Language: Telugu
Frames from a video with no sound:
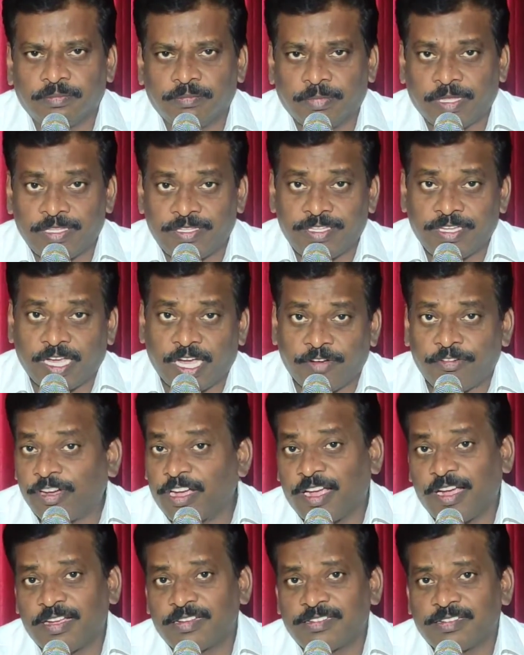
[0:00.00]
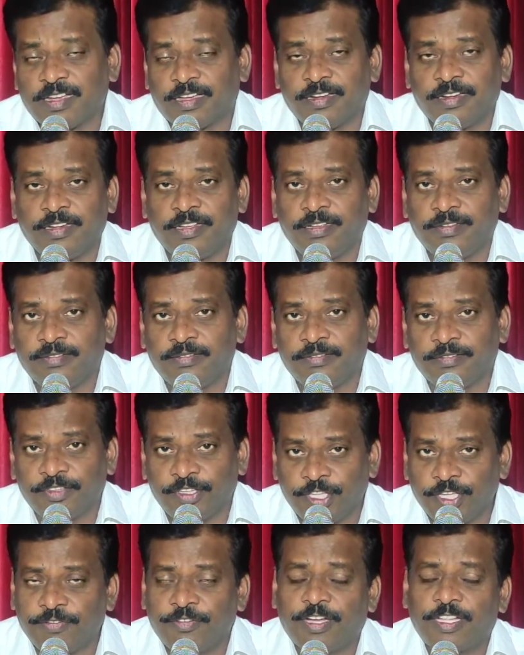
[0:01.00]
మంచి అవకాశాన్ని
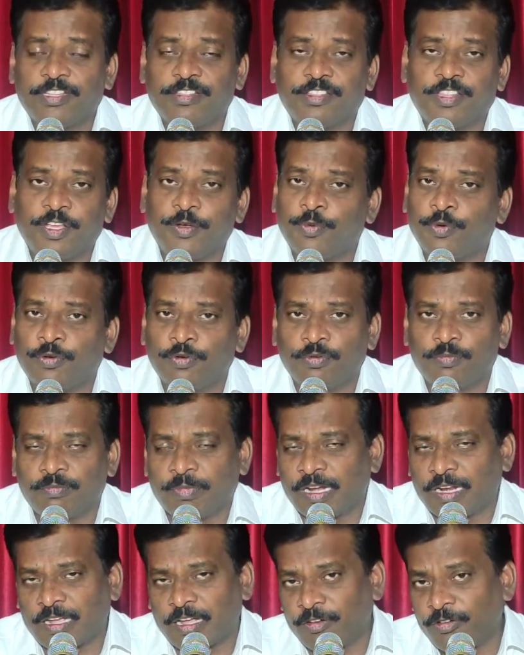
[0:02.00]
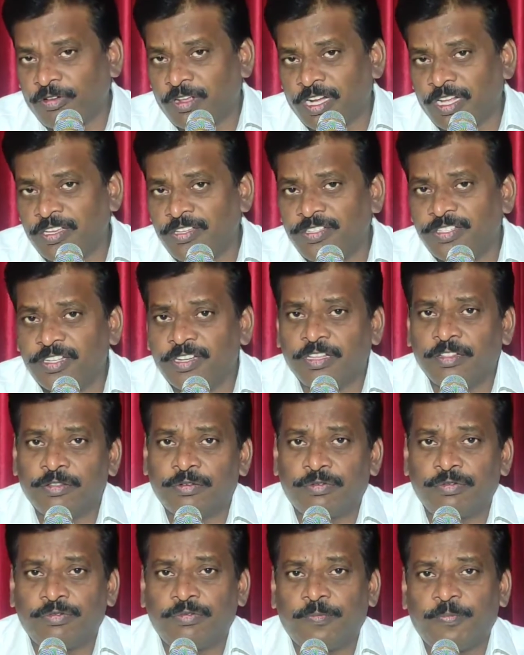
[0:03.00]
దేవాది దేవుడు మనకు
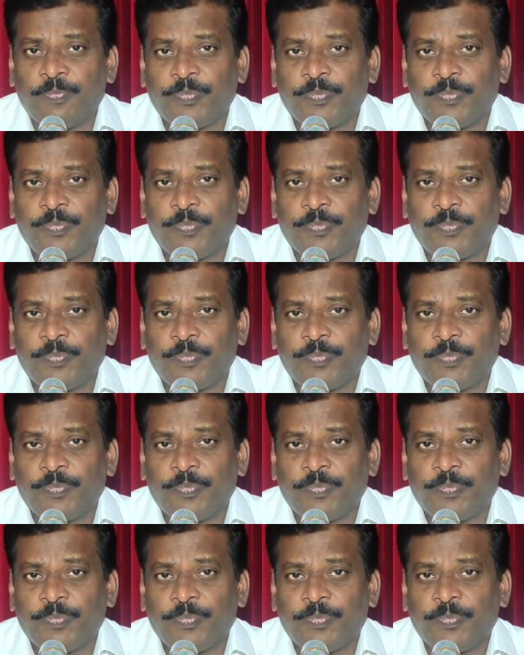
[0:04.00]
అనుగ్రహించినందుకు